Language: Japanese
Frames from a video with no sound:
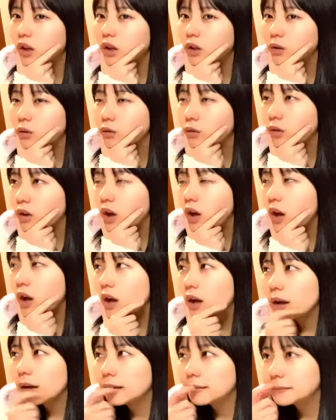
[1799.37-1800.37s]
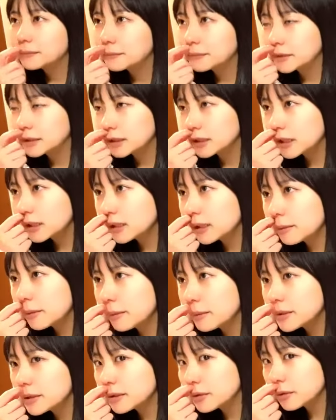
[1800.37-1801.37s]
あとは白
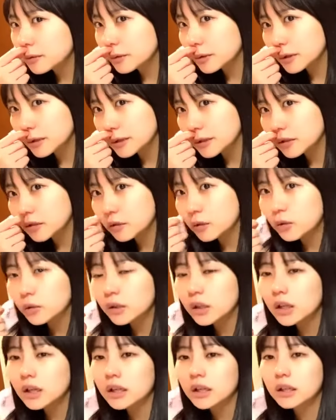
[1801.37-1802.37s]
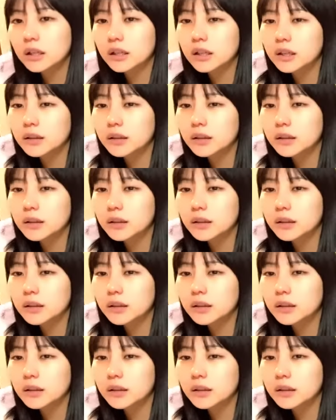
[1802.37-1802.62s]
玉めっちゃ得意ですよ粉から